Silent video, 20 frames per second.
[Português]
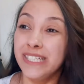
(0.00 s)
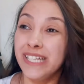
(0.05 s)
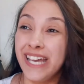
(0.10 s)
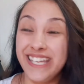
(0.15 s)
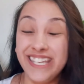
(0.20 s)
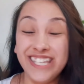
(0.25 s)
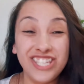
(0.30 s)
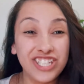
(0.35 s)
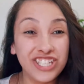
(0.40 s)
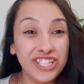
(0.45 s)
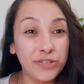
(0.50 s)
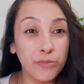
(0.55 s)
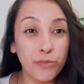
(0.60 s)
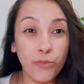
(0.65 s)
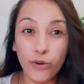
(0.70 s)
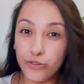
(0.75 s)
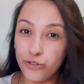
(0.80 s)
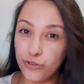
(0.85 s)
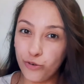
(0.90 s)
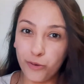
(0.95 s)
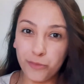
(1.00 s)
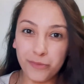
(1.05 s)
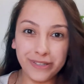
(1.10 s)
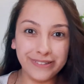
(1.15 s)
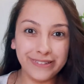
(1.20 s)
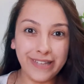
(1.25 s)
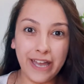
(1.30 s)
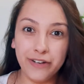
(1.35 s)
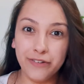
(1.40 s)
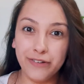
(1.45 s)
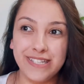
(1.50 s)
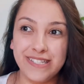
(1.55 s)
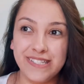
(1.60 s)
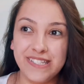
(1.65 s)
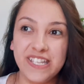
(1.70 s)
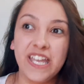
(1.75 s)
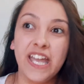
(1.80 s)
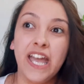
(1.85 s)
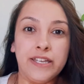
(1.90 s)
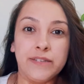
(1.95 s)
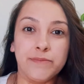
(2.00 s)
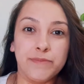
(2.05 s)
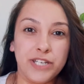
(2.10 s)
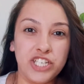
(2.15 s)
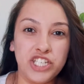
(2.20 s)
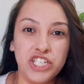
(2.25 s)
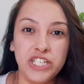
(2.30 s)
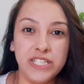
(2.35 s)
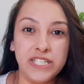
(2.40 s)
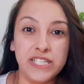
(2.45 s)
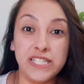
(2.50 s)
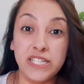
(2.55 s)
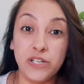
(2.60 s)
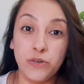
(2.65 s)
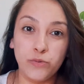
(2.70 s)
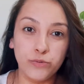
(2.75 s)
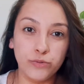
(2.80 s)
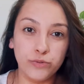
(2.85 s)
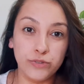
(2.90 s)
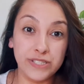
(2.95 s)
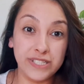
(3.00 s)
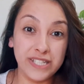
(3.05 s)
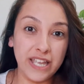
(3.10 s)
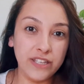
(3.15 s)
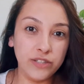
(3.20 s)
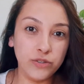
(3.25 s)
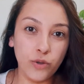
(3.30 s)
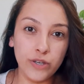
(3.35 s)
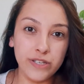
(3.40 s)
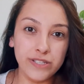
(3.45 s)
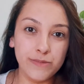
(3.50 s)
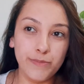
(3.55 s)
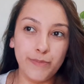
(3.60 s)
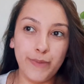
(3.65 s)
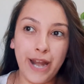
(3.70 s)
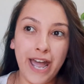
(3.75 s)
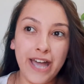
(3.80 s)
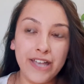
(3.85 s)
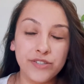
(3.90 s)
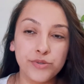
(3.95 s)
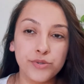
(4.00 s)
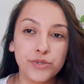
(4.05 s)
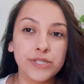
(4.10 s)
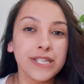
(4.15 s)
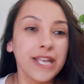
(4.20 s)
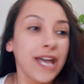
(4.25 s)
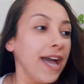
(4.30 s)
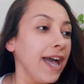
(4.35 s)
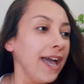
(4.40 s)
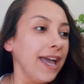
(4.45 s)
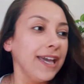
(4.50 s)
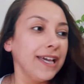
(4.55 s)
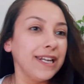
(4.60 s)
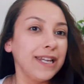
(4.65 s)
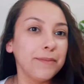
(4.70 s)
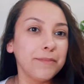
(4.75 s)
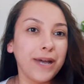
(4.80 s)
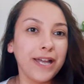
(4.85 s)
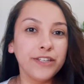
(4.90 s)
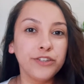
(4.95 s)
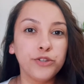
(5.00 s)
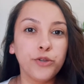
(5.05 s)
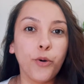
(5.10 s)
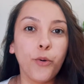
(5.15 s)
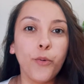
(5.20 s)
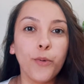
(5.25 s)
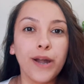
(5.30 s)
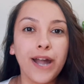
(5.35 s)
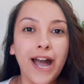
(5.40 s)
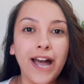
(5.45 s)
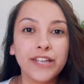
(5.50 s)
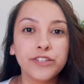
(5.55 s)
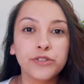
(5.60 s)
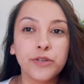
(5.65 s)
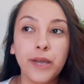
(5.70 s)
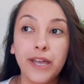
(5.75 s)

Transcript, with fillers: E aí tinha um monte de comentário assim: imagine se com sem dois braços ela matou o gato.